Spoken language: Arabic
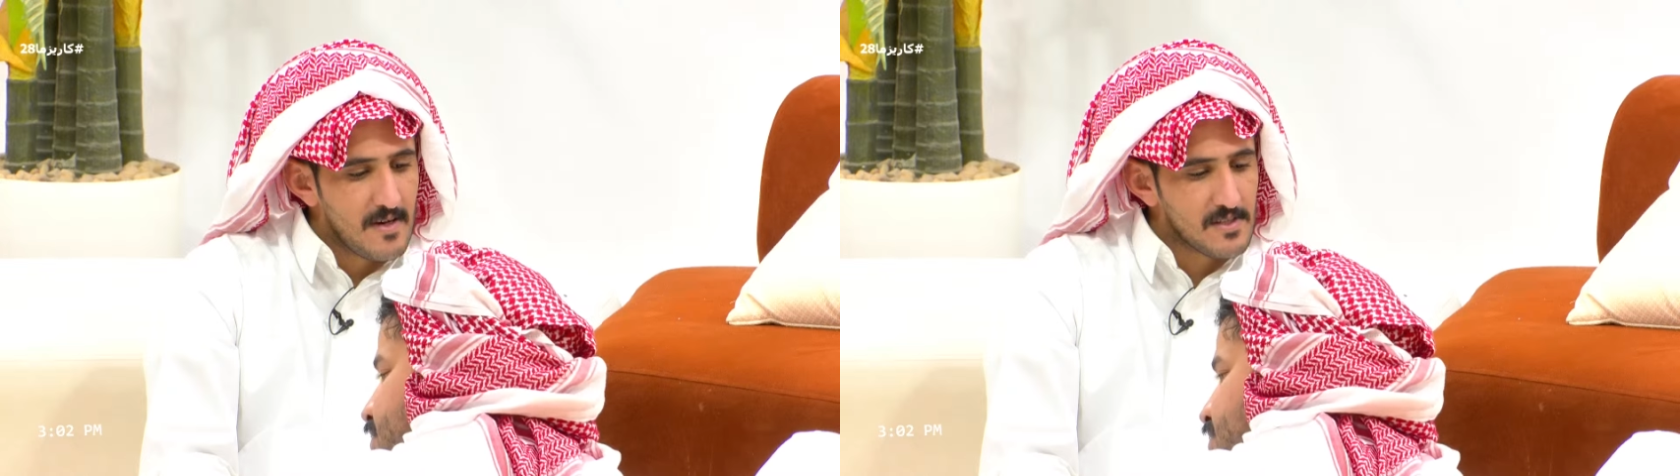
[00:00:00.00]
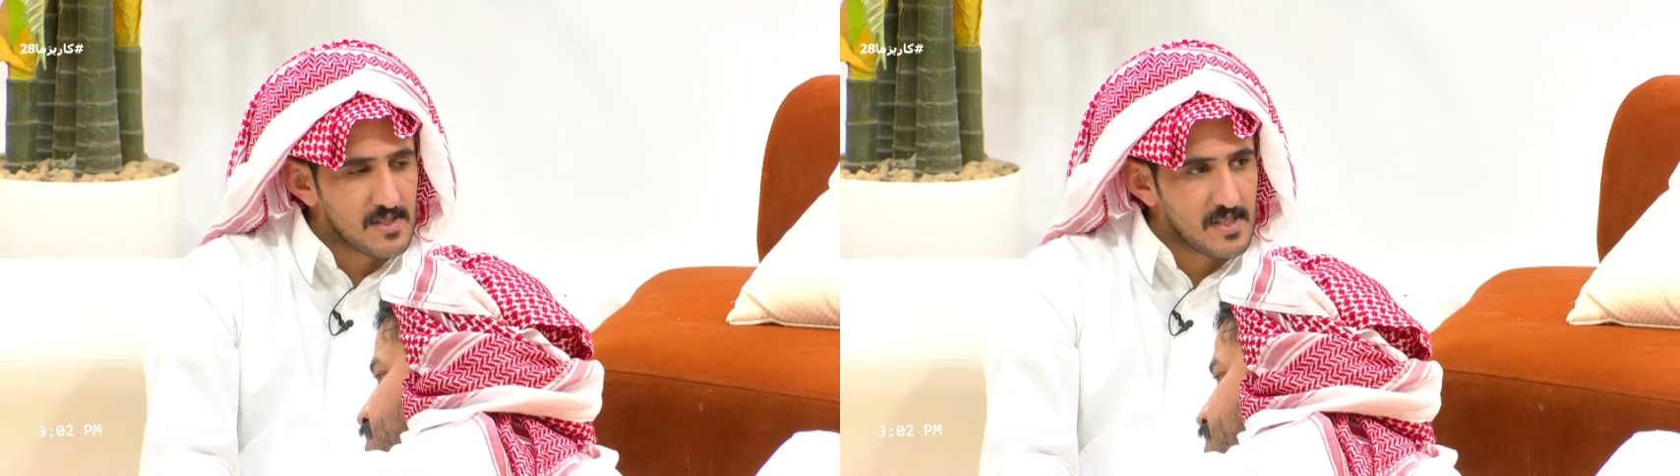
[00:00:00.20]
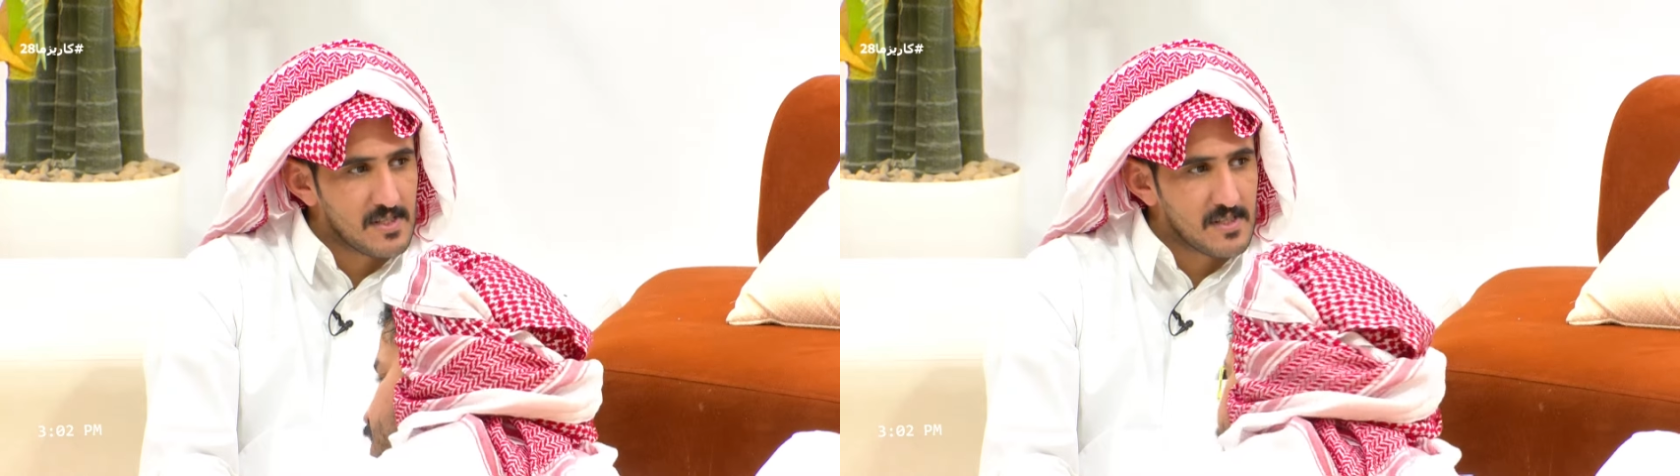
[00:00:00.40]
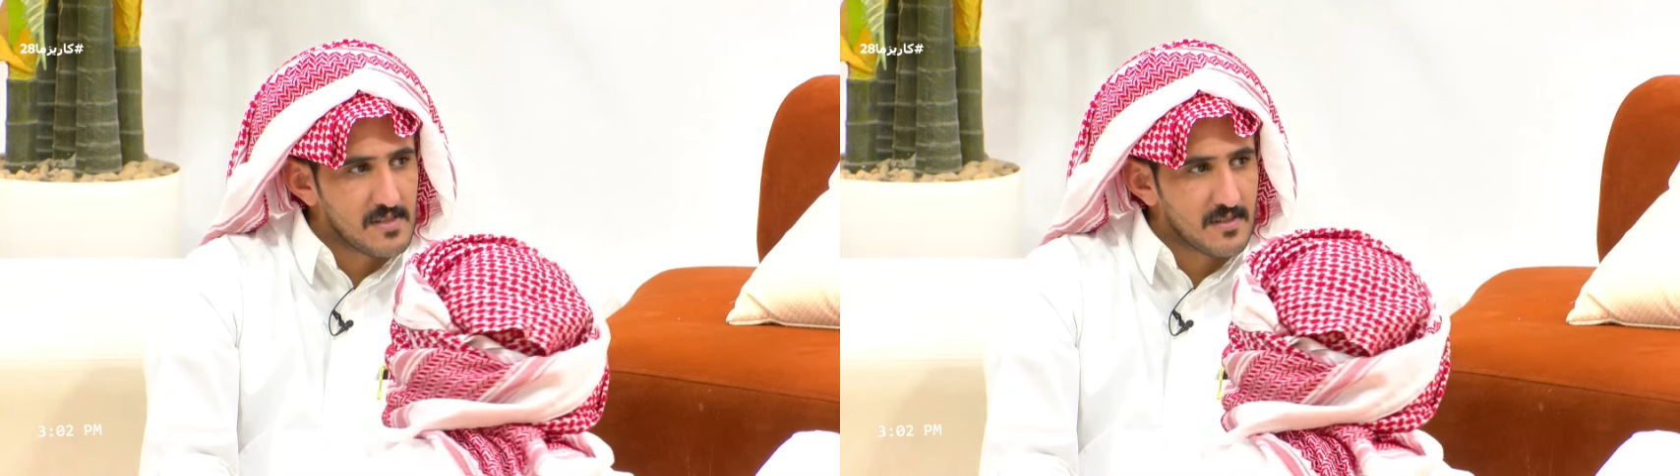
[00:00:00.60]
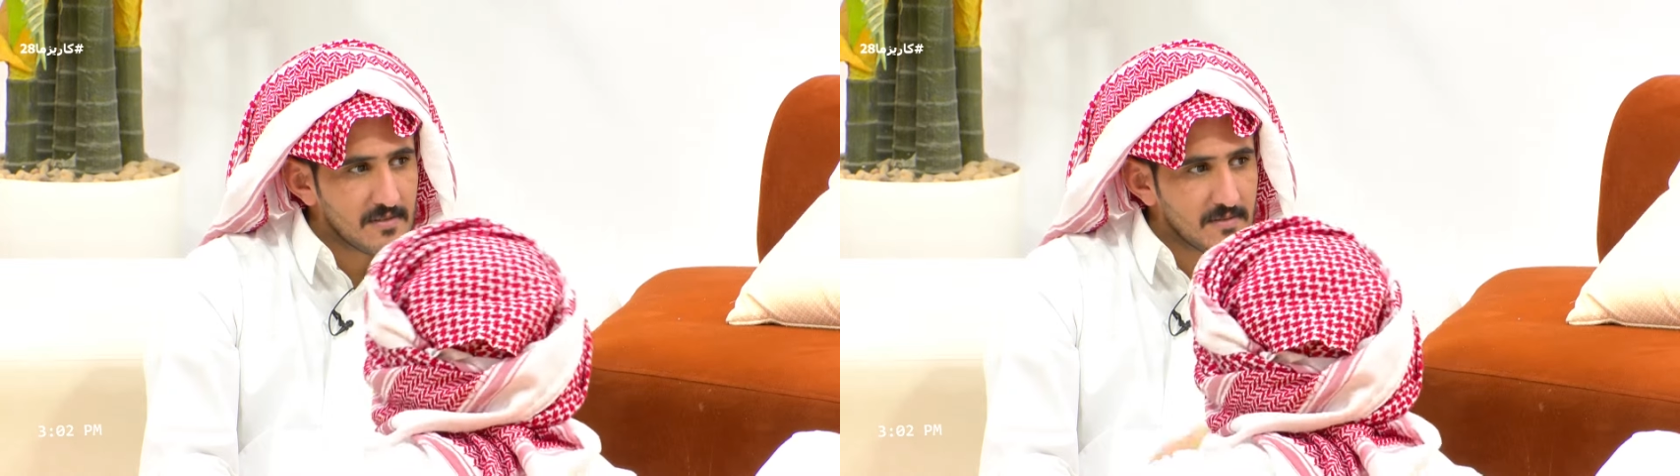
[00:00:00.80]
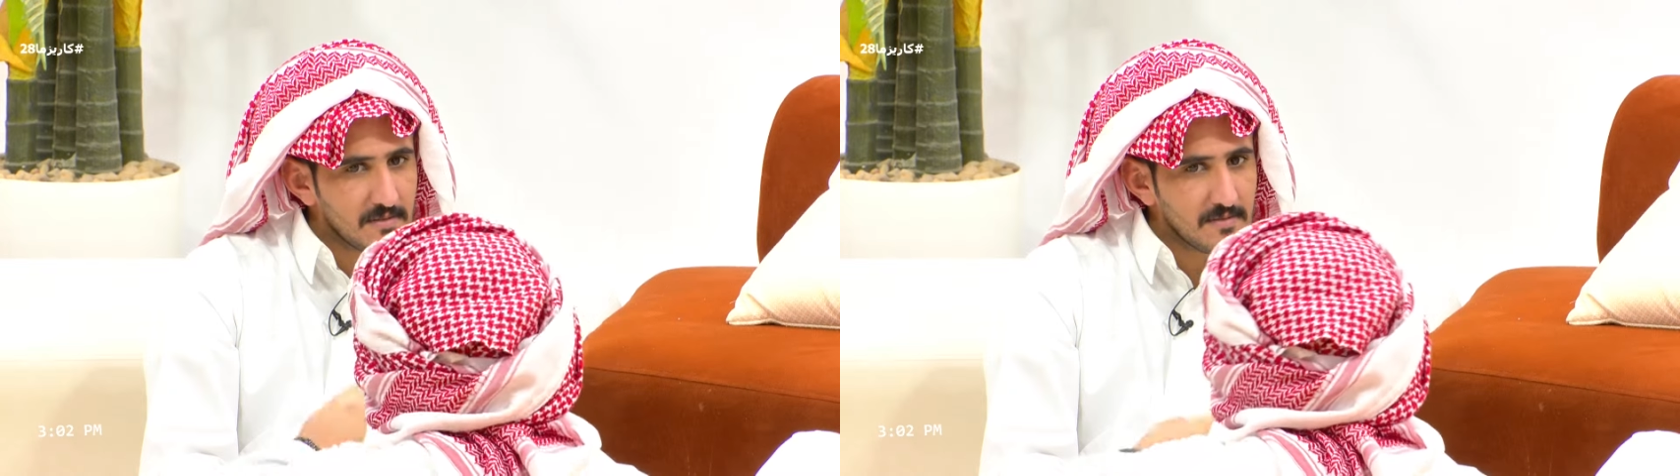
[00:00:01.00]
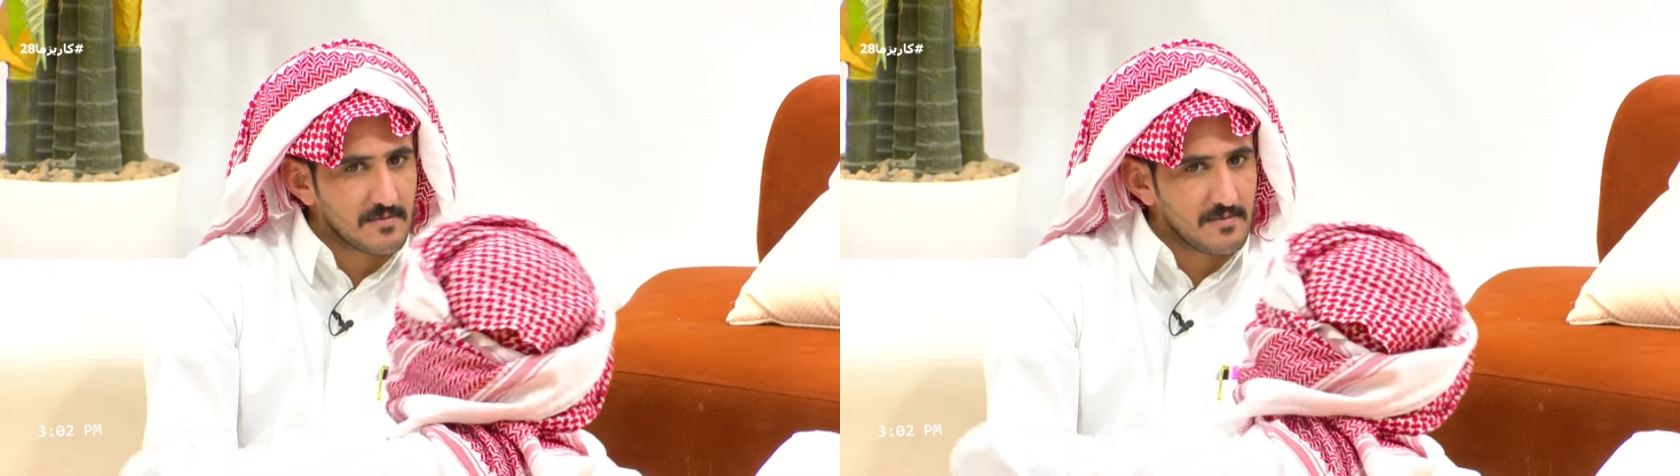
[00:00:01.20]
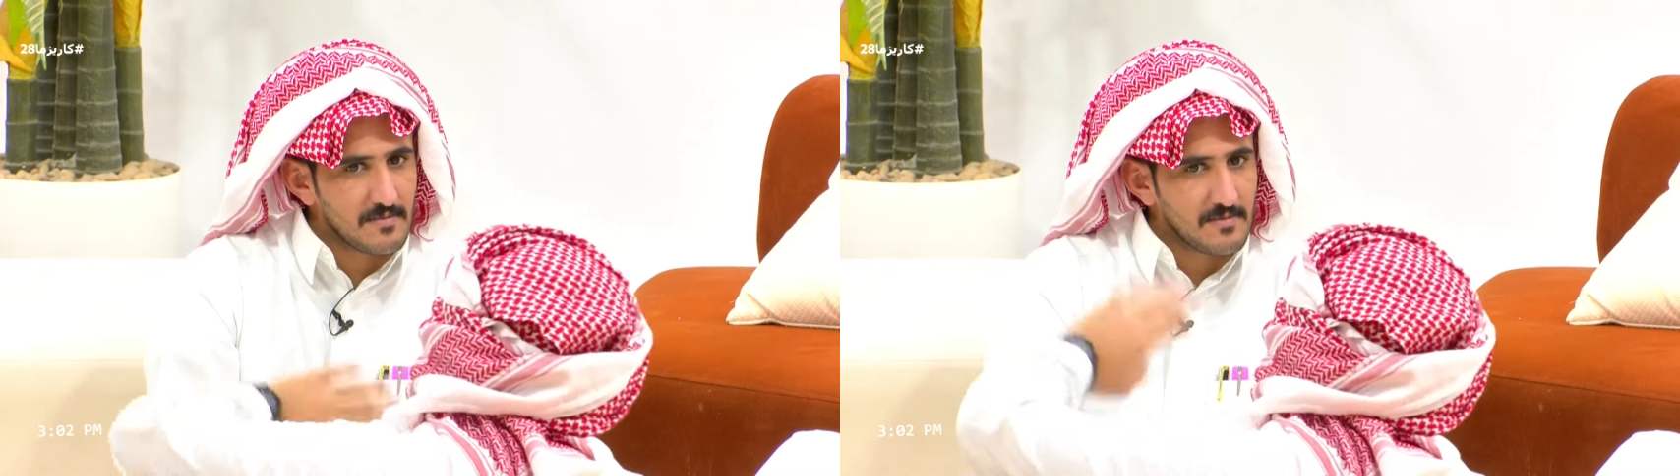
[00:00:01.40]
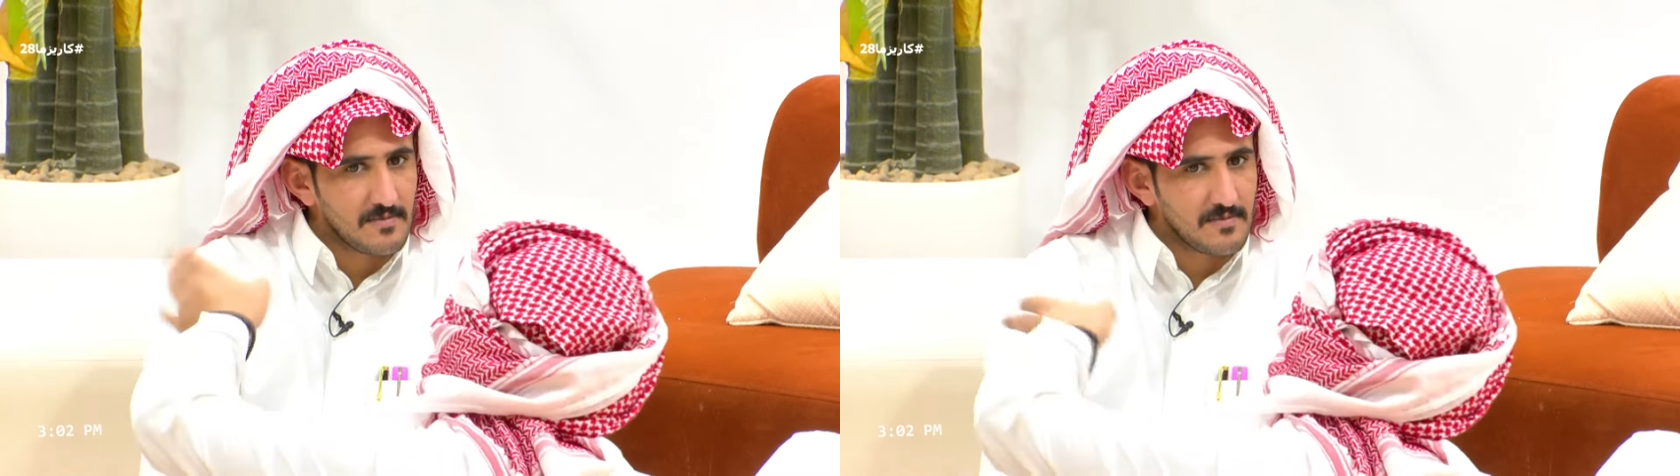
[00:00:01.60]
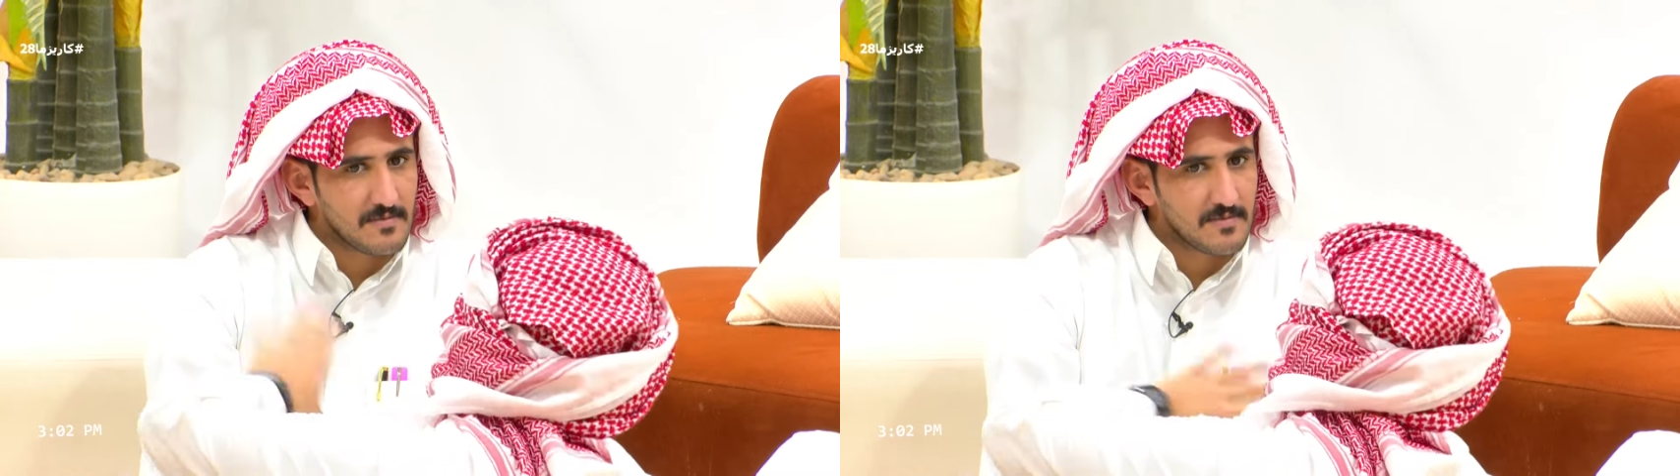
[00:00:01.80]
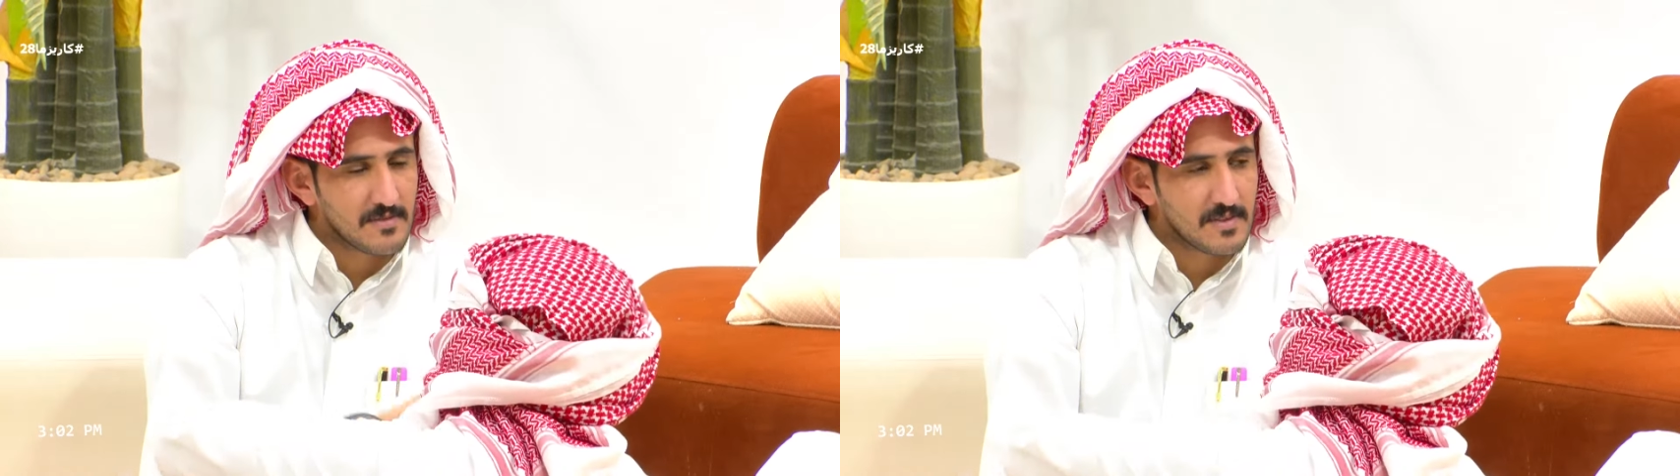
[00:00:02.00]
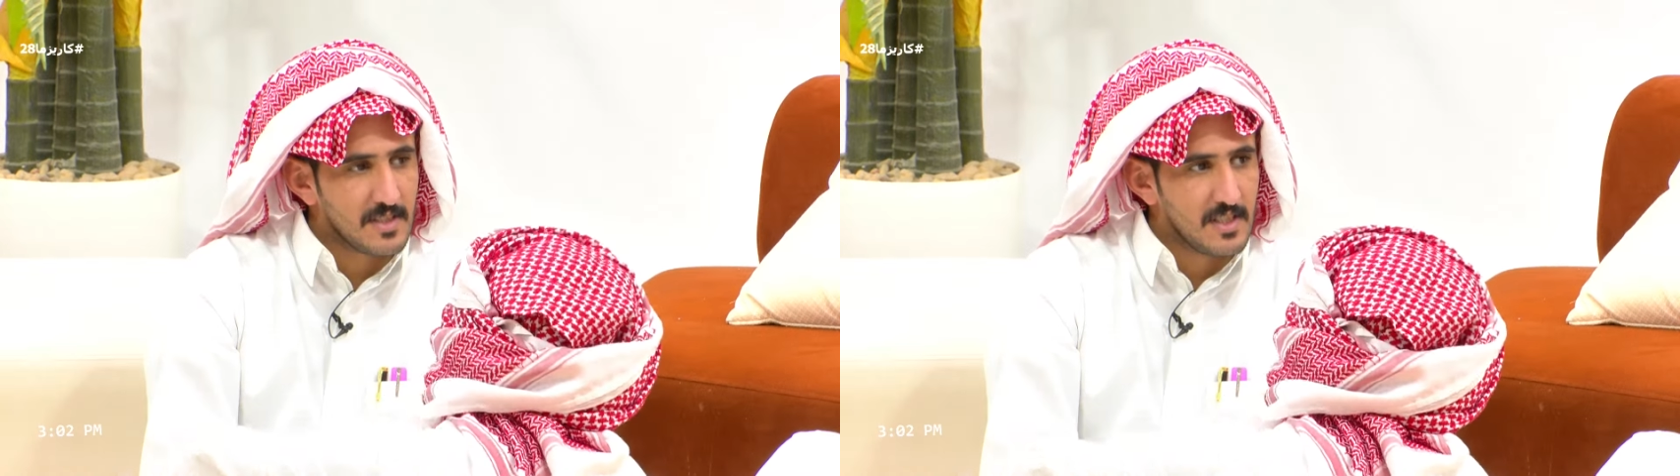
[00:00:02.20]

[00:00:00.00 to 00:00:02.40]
الصد انا ملك حجاجي على داري